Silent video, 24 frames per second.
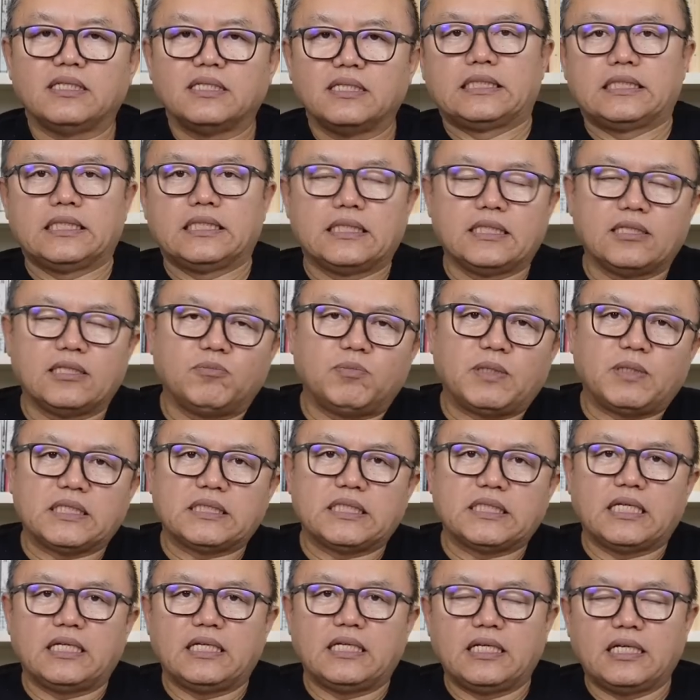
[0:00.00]
现在的绑
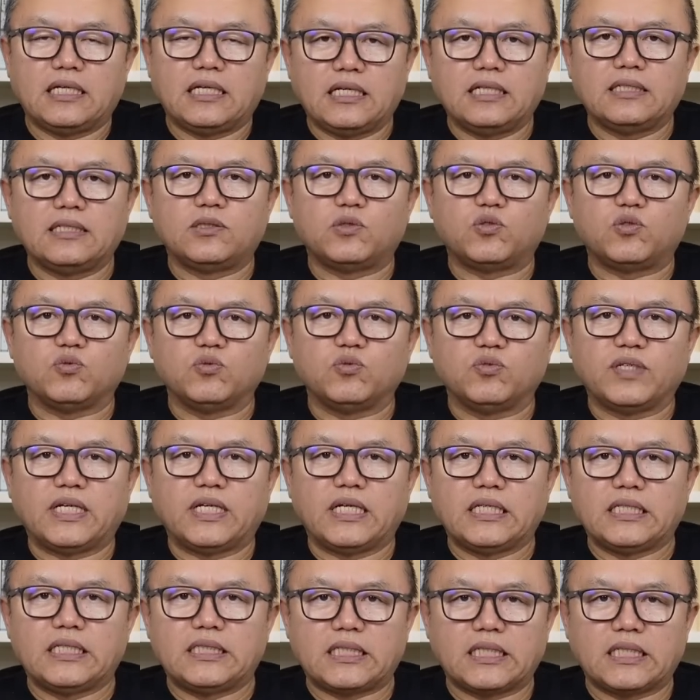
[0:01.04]
架案主
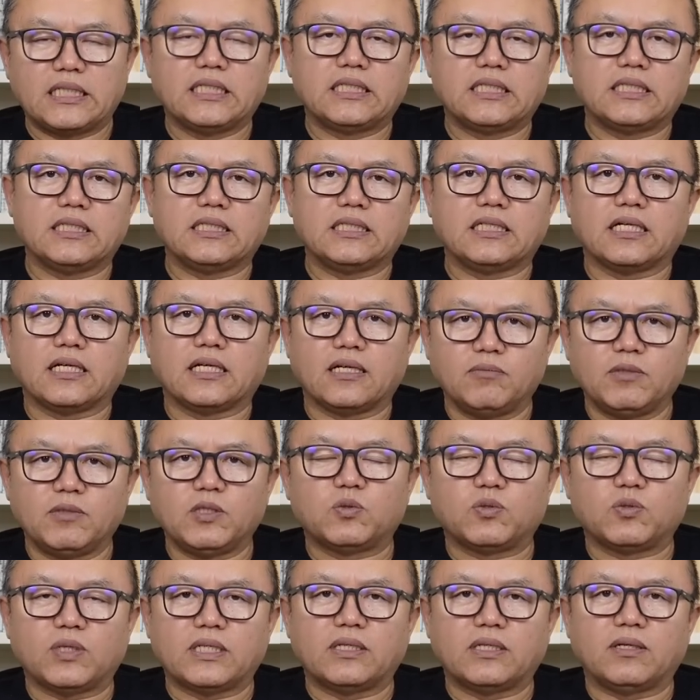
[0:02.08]
犯陈克正还没
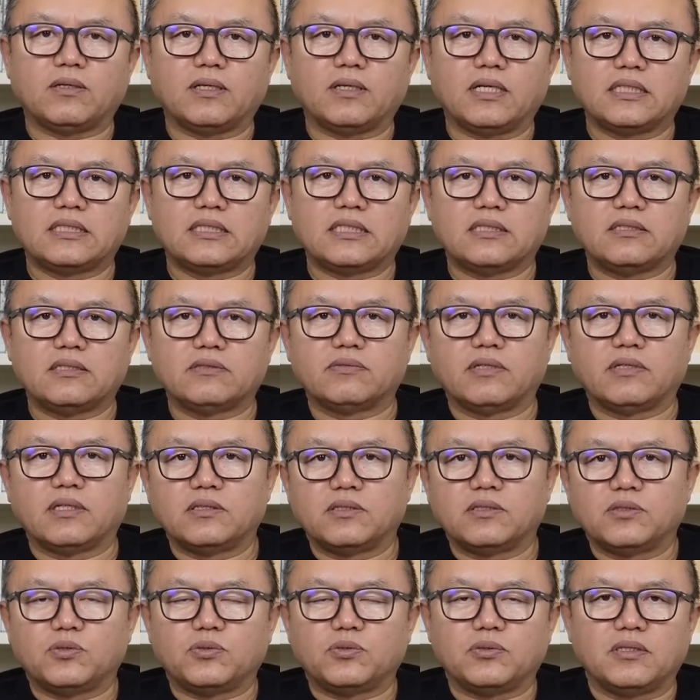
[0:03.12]
有抓到啊，警
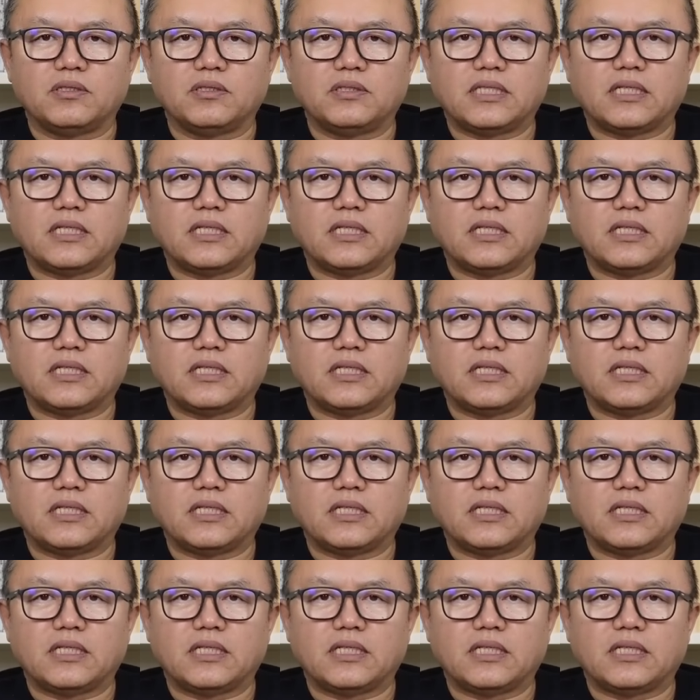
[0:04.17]
方悬